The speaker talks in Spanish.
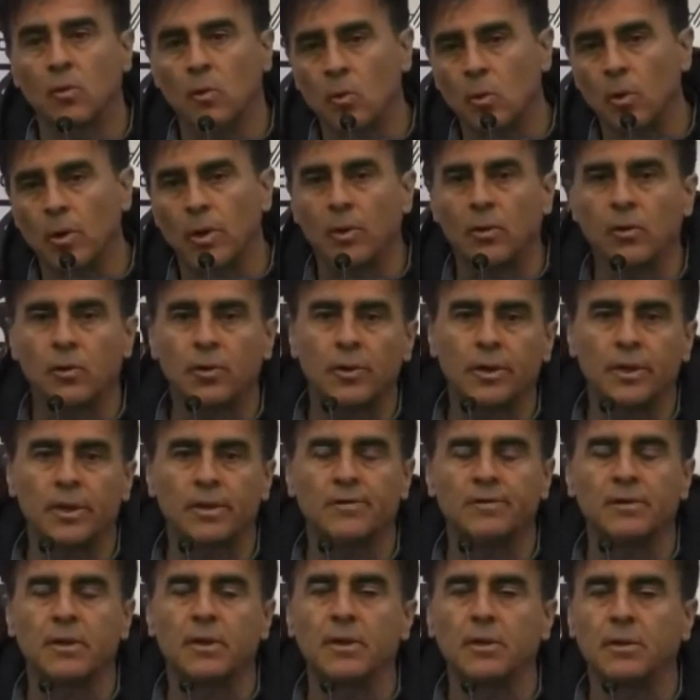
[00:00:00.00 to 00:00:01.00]

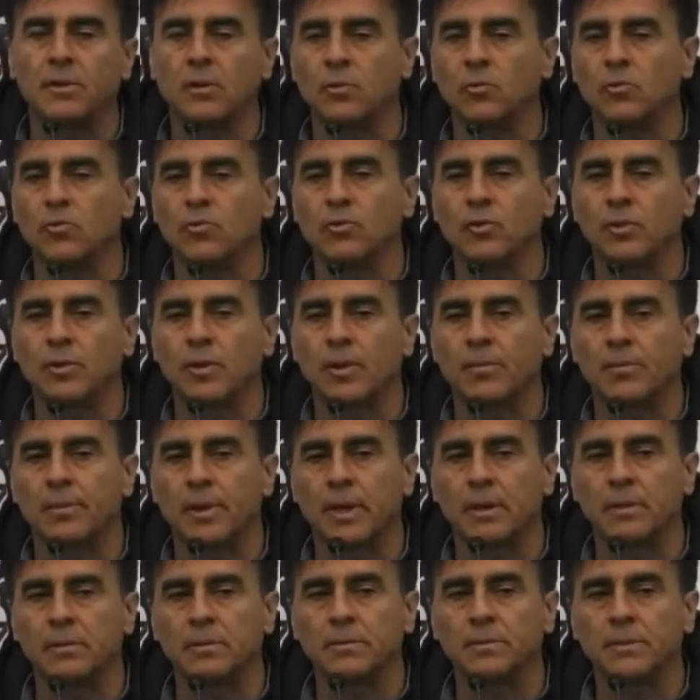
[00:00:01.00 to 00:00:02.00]
jugadores y la institución
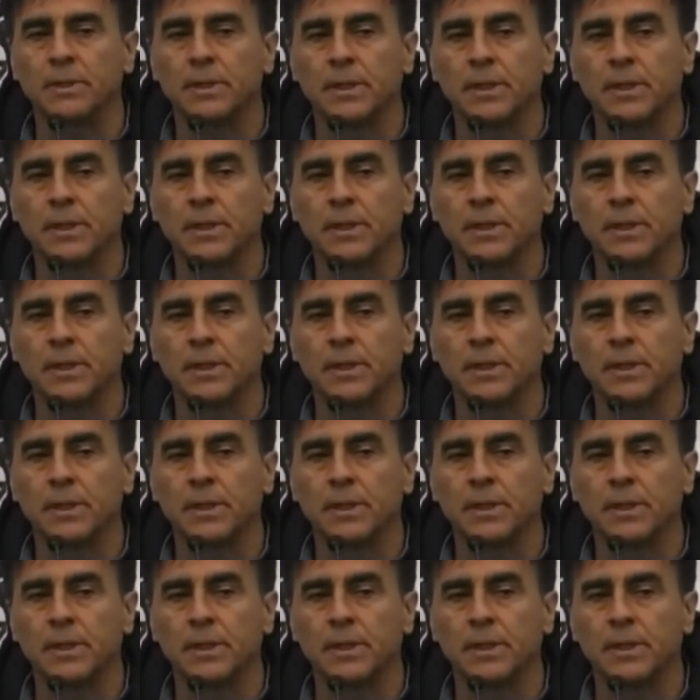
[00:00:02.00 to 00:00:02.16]
también.